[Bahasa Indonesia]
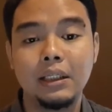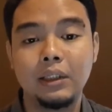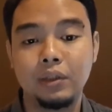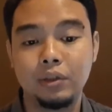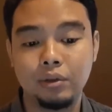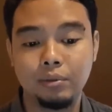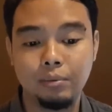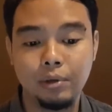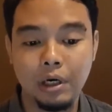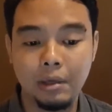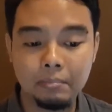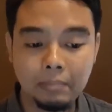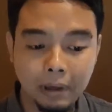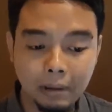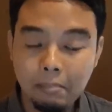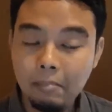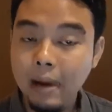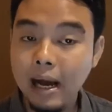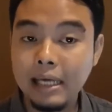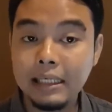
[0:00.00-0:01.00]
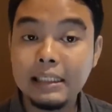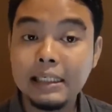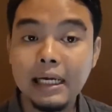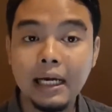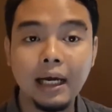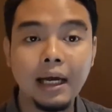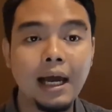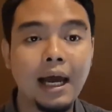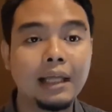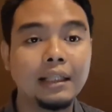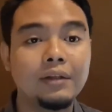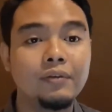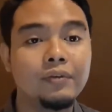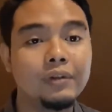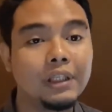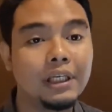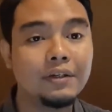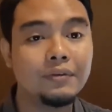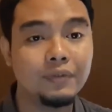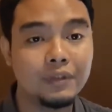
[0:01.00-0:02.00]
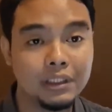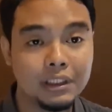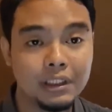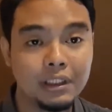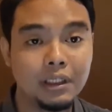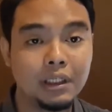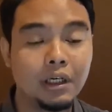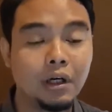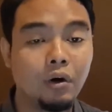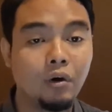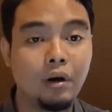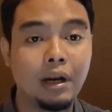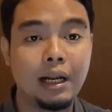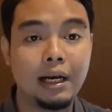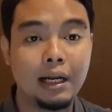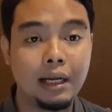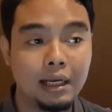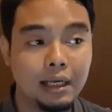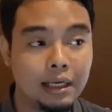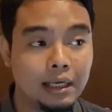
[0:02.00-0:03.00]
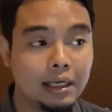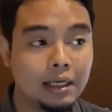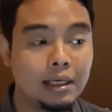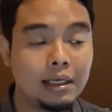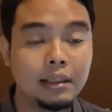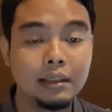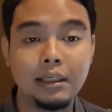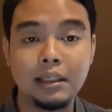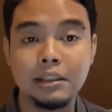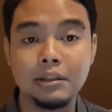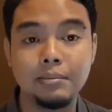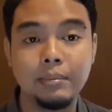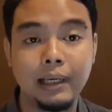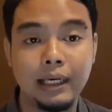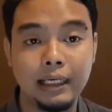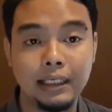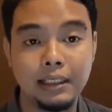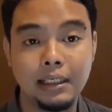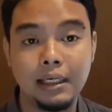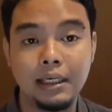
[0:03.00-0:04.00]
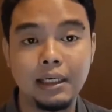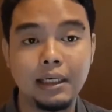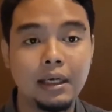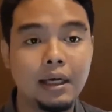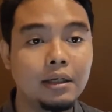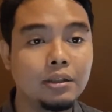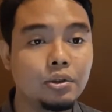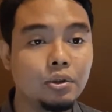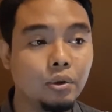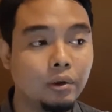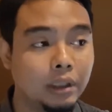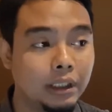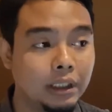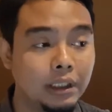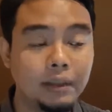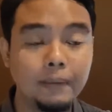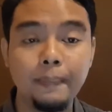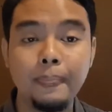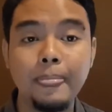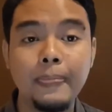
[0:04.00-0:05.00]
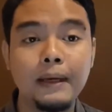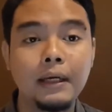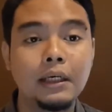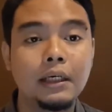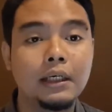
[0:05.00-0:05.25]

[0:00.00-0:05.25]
terus kemudian perbanyak aktivitas fisik olahraga dan sebagainya ya jogging